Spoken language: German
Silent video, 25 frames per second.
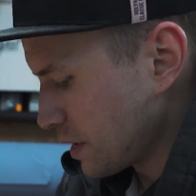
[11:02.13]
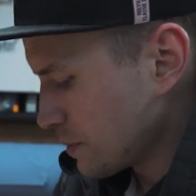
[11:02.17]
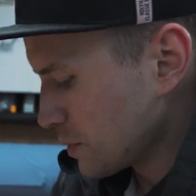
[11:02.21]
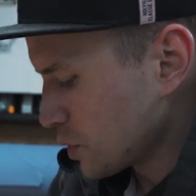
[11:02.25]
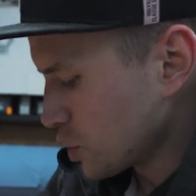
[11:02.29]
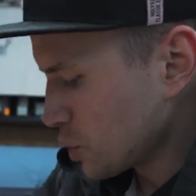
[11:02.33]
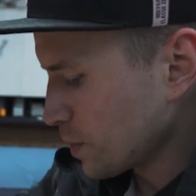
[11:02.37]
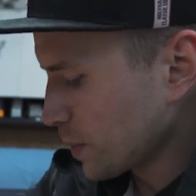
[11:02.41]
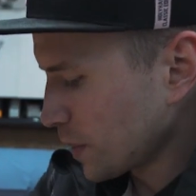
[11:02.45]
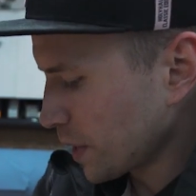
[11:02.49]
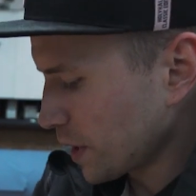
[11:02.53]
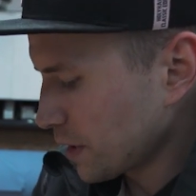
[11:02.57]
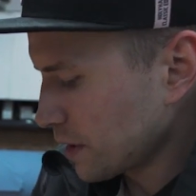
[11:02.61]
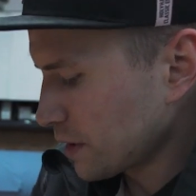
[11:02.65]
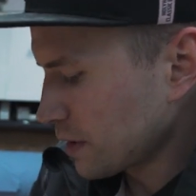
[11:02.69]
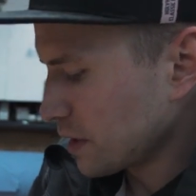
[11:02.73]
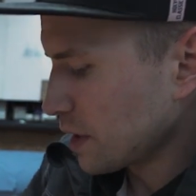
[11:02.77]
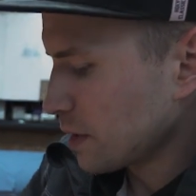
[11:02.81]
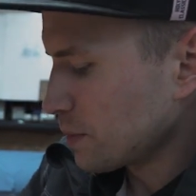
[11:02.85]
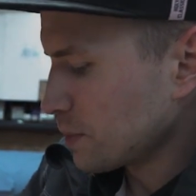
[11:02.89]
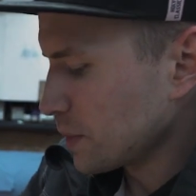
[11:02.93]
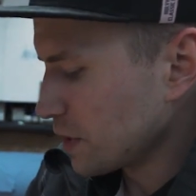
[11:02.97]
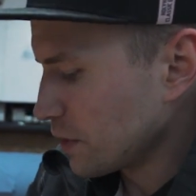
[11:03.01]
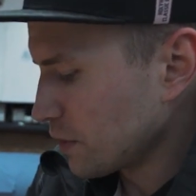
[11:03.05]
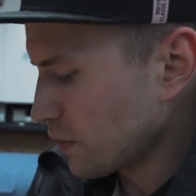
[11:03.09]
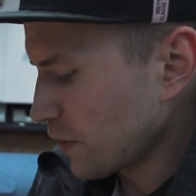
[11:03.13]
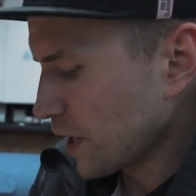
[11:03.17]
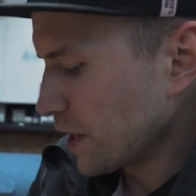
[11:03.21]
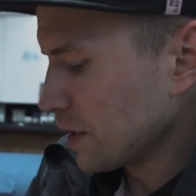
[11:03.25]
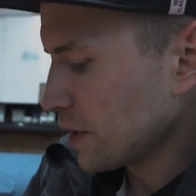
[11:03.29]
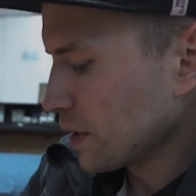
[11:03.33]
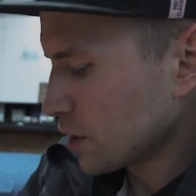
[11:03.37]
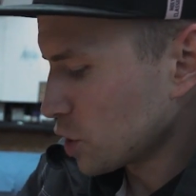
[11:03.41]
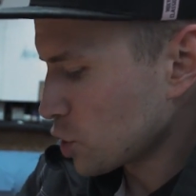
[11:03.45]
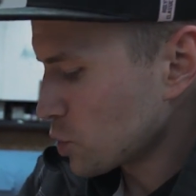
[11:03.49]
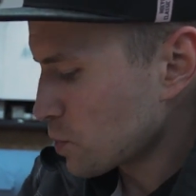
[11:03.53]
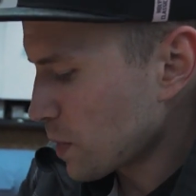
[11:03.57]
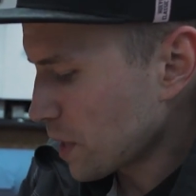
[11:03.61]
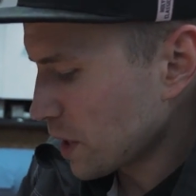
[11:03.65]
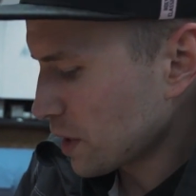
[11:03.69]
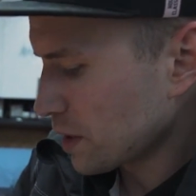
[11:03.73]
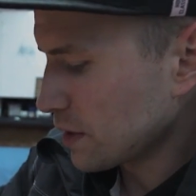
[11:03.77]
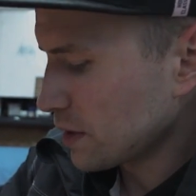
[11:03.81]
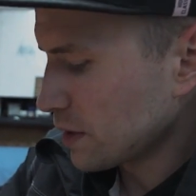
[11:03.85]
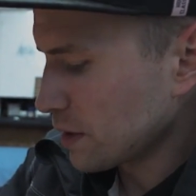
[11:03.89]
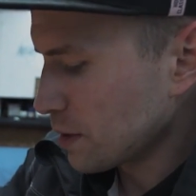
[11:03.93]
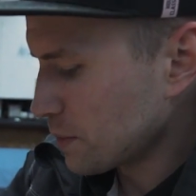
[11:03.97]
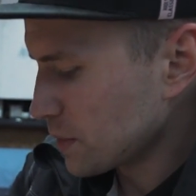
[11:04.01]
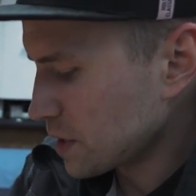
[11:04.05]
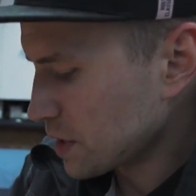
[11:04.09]
dementsprechend dann mit feinerer
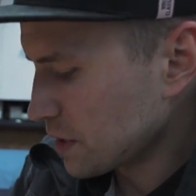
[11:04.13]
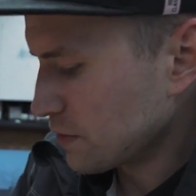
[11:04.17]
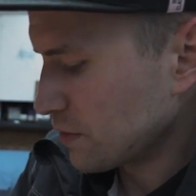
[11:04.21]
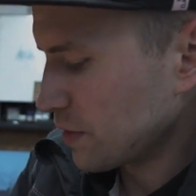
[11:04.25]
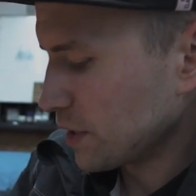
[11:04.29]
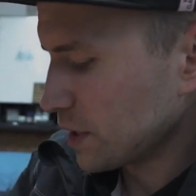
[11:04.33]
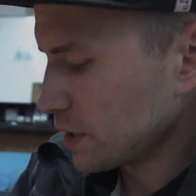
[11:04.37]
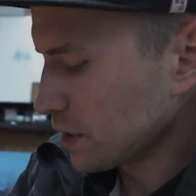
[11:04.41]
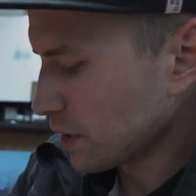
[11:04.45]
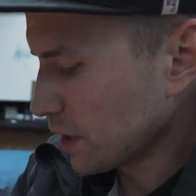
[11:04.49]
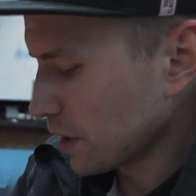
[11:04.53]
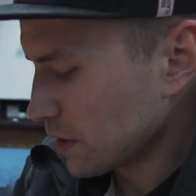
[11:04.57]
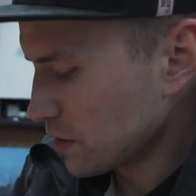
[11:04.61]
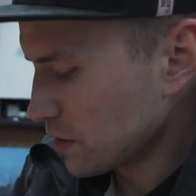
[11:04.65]
Spachtel da ein bisschen Fläche